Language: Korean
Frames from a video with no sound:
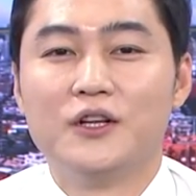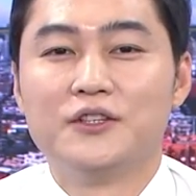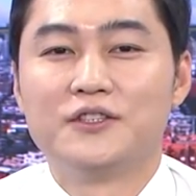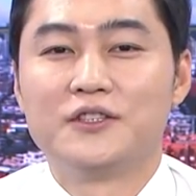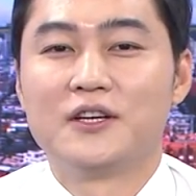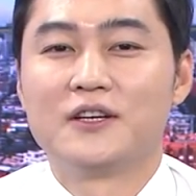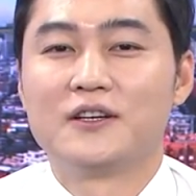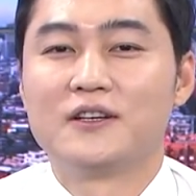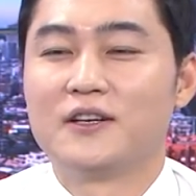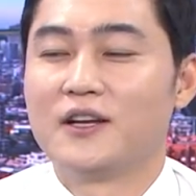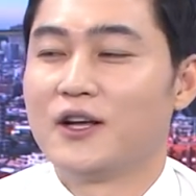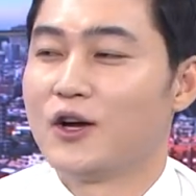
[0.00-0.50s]

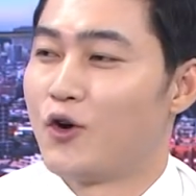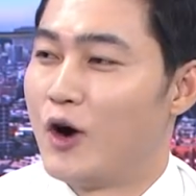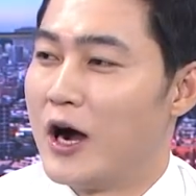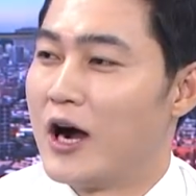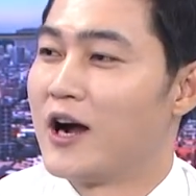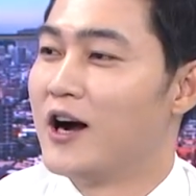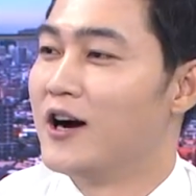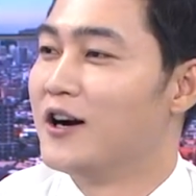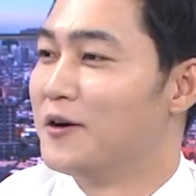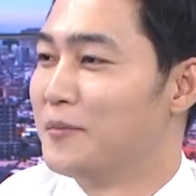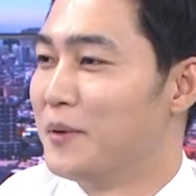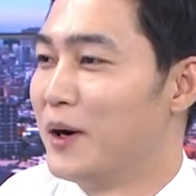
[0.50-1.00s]
최근에
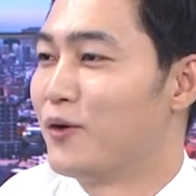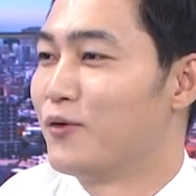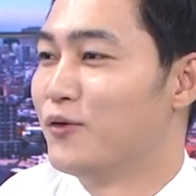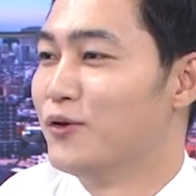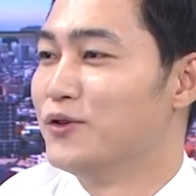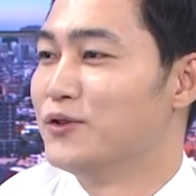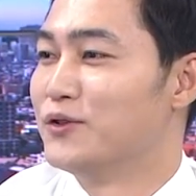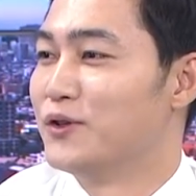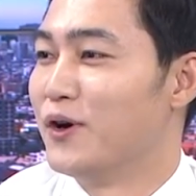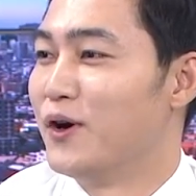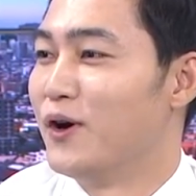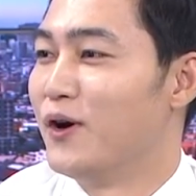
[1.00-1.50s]
곽강을 받고
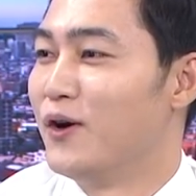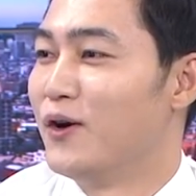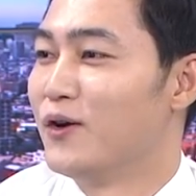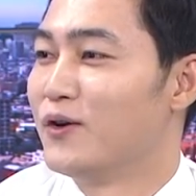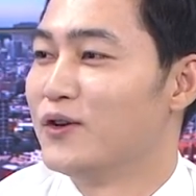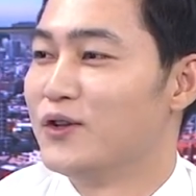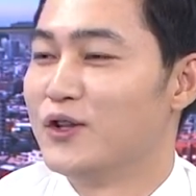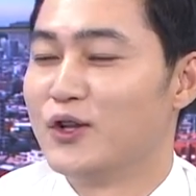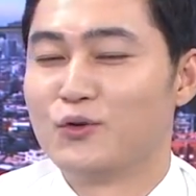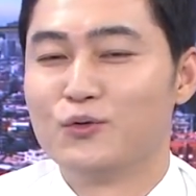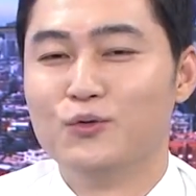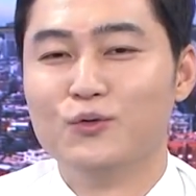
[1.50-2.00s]
있죠.
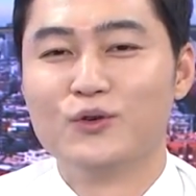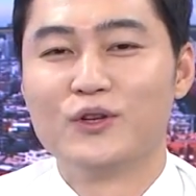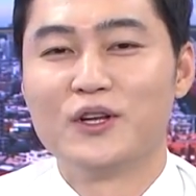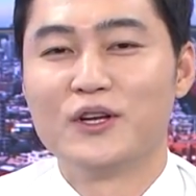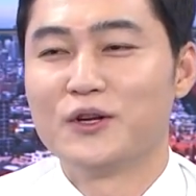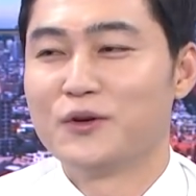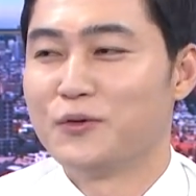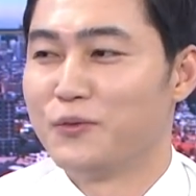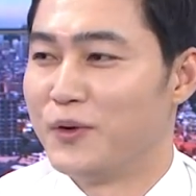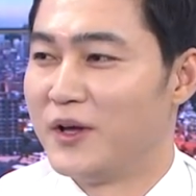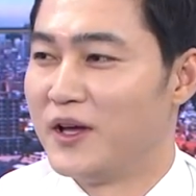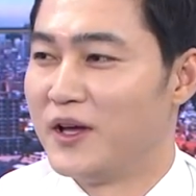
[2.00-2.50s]
그런데 예. 국내는